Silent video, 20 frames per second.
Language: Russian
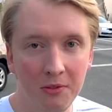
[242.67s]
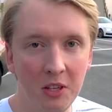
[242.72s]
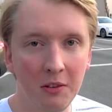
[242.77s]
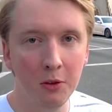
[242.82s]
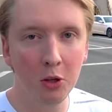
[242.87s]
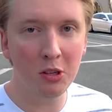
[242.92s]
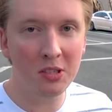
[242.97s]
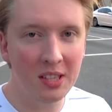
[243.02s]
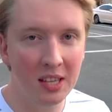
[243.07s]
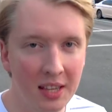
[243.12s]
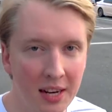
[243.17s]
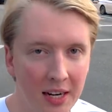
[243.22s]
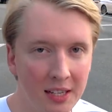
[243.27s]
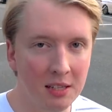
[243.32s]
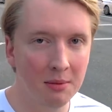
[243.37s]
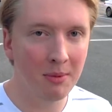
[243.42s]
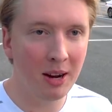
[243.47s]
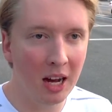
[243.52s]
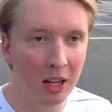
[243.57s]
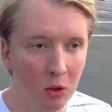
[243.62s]
в
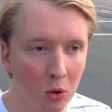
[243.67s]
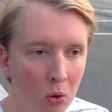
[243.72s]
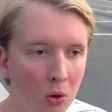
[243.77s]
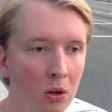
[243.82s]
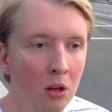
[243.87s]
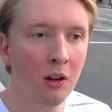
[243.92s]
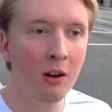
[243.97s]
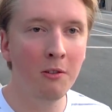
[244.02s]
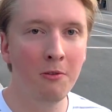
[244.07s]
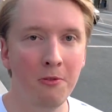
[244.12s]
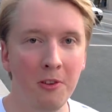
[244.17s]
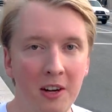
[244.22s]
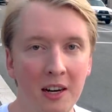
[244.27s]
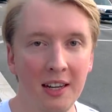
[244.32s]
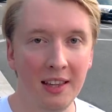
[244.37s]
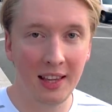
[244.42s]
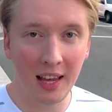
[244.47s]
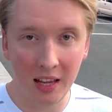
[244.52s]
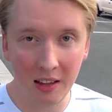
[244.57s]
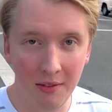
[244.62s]
93 году
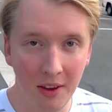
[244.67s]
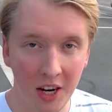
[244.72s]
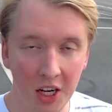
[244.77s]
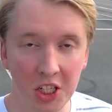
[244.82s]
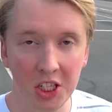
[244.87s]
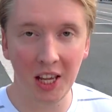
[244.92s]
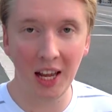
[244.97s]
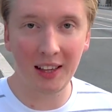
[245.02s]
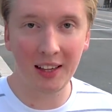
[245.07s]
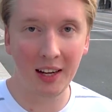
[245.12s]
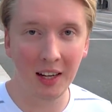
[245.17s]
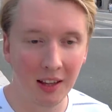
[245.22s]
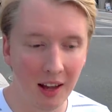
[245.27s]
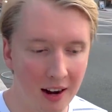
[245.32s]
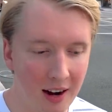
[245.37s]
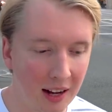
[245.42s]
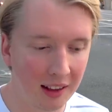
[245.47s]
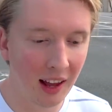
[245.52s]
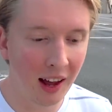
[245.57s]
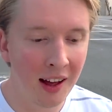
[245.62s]
в Денвере, штат
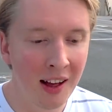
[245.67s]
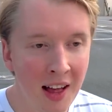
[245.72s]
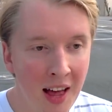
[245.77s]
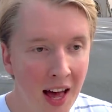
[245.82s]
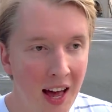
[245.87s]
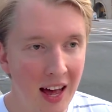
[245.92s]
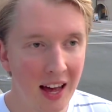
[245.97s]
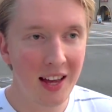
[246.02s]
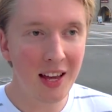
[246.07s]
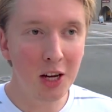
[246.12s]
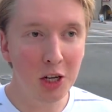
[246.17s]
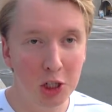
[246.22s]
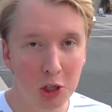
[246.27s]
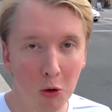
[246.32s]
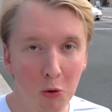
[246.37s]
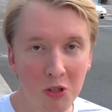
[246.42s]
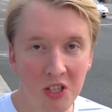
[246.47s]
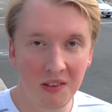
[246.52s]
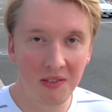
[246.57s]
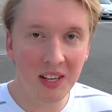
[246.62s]
Колорадо. И,
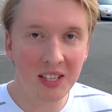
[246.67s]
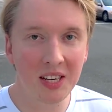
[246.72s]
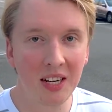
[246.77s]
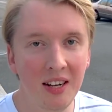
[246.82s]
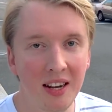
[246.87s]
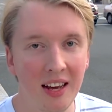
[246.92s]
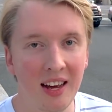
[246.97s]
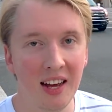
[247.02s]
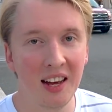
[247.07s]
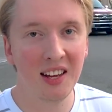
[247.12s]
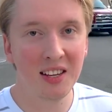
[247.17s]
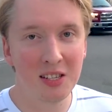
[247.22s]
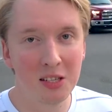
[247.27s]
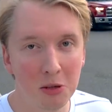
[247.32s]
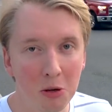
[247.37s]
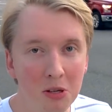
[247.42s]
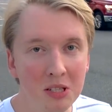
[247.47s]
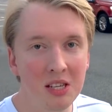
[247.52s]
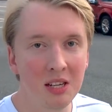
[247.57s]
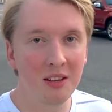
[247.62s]
что удивительно,
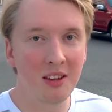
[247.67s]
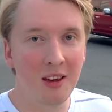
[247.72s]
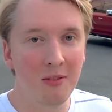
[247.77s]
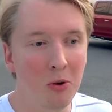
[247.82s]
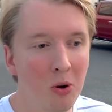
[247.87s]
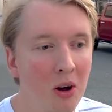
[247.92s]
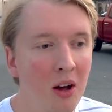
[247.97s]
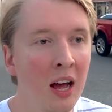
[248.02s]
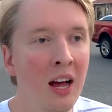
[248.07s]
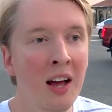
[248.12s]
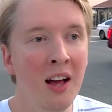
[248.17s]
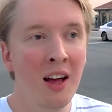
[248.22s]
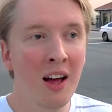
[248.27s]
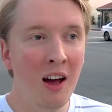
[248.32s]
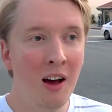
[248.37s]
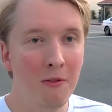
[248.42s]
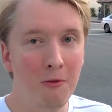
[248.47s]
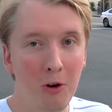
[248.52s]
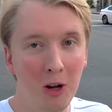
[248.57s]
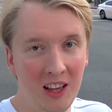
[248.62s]
создал его
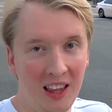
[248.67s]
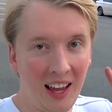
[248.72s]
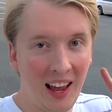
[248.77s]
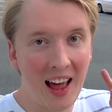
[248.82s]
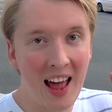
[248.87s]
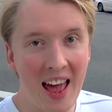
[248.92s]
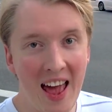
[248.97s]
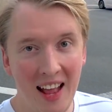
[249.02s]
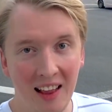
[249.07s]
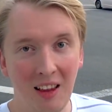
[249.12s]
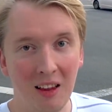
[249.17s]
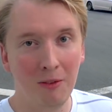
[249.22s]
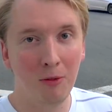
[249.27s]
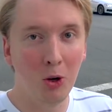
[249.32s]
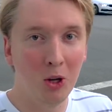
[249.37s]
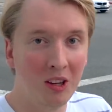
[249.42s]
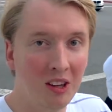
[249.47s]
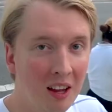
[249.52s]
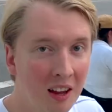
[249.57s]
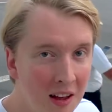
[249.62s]
вот этот
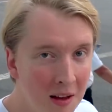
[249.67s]
вот